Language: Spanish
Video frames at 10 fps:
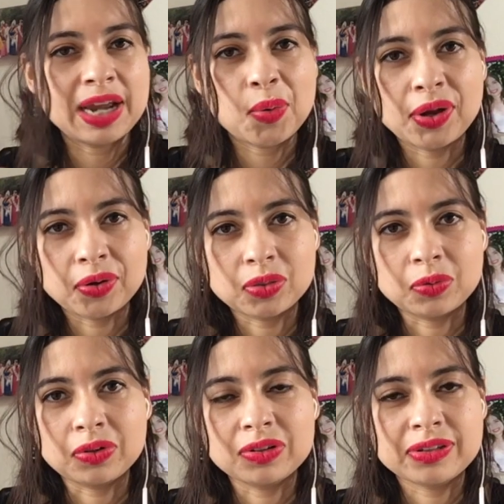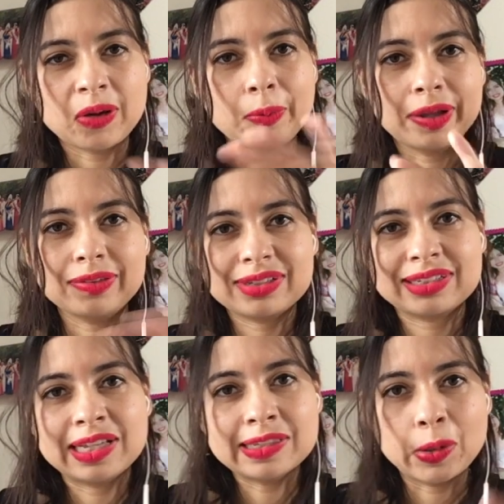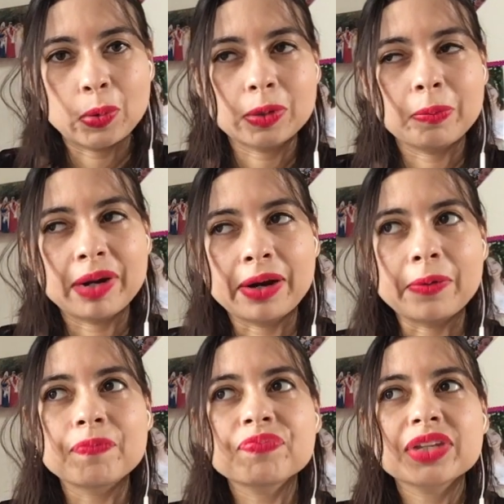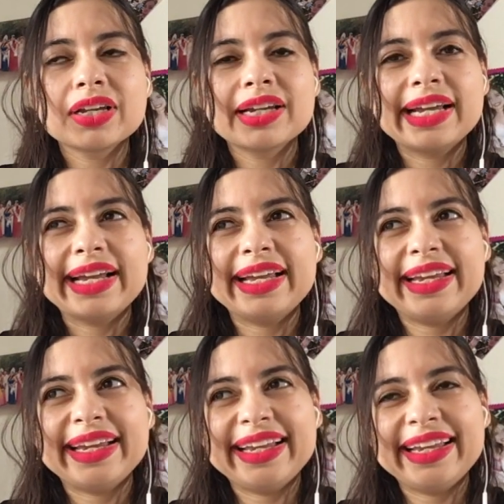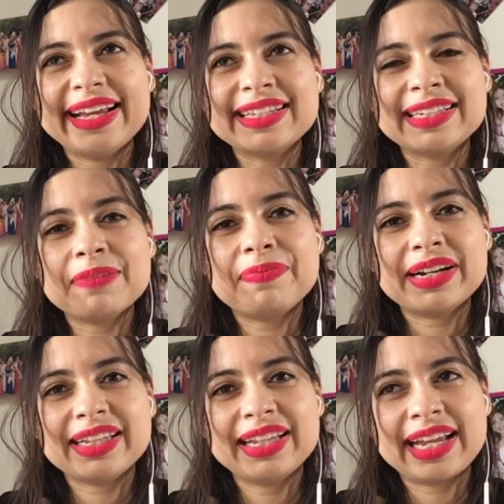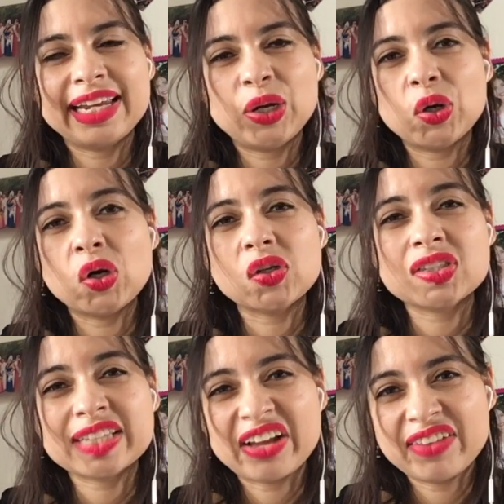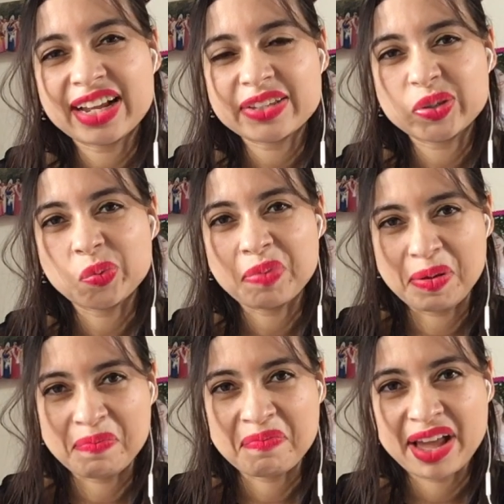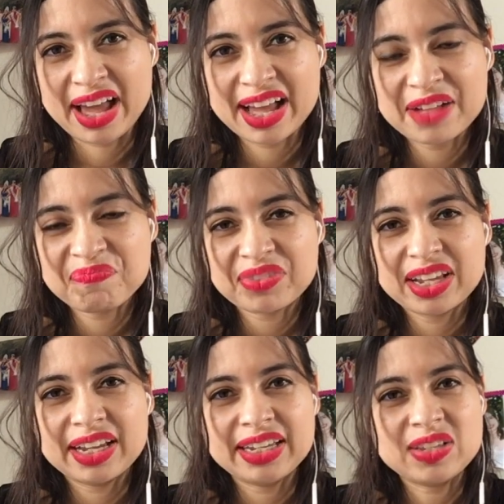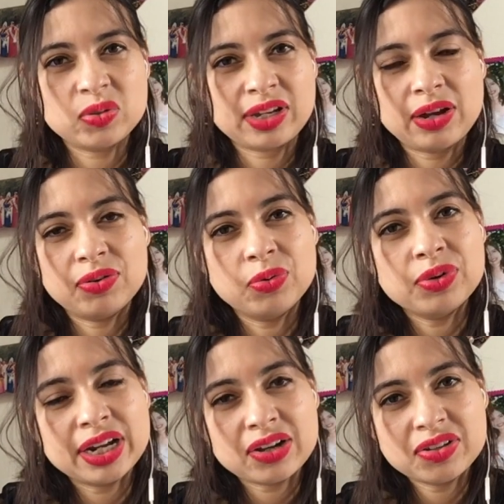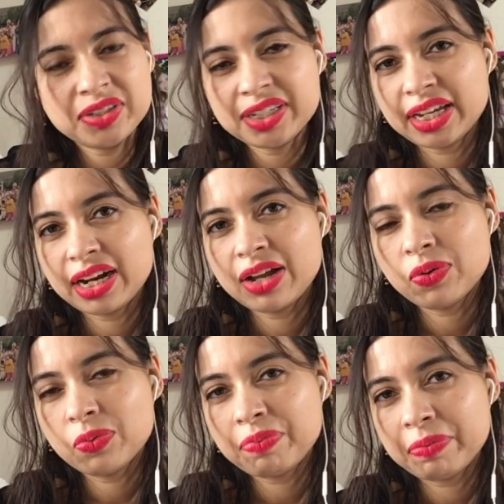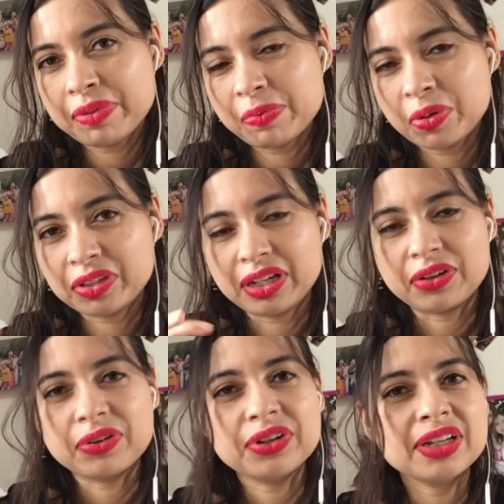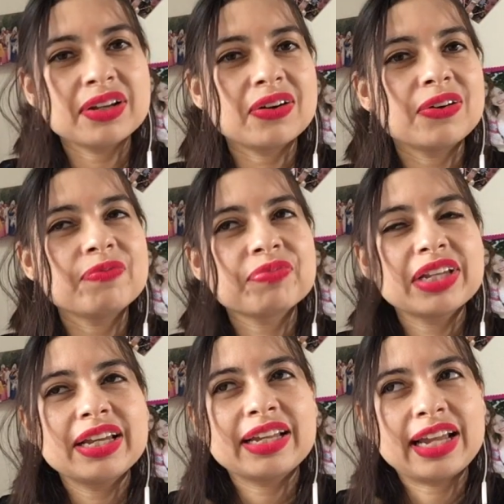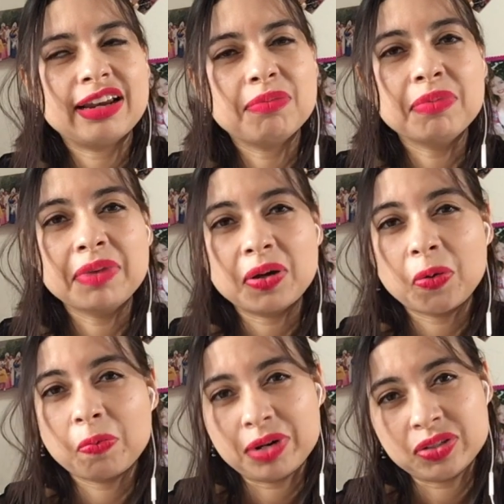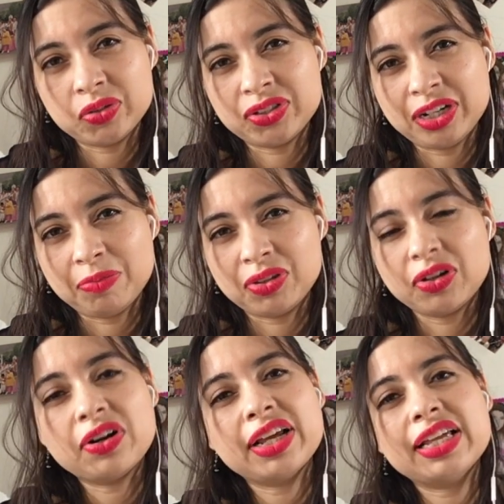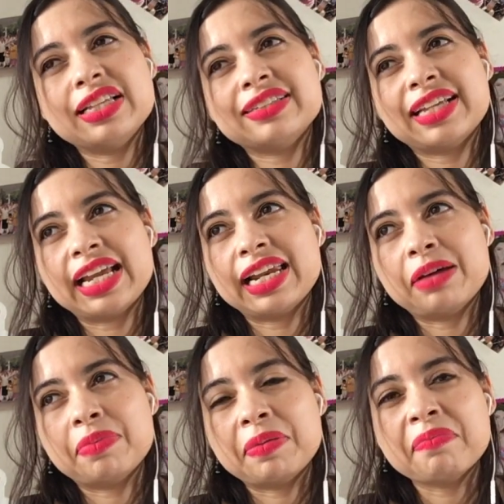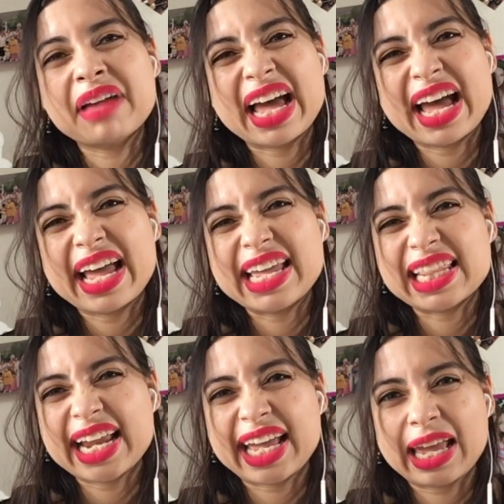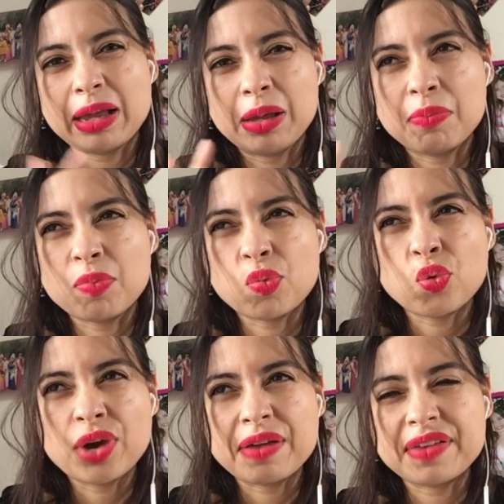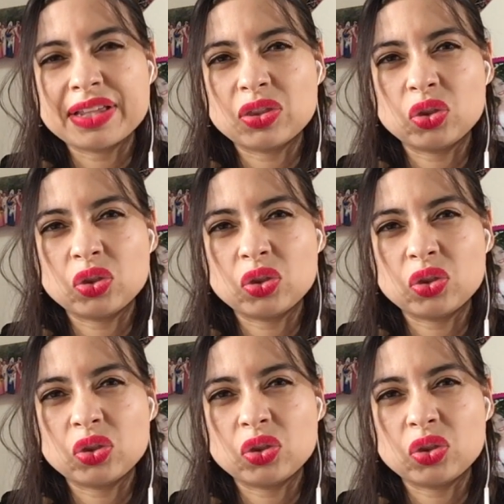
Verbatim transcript: ya luego tú, ¿no? Así como que tú estás en segundo plano. Y esa parte de que el hijo no sabe que su mamá hizo que una consiguiera un papel protagónico, que la mamá compra suscriptores, que la mamá es la que mueve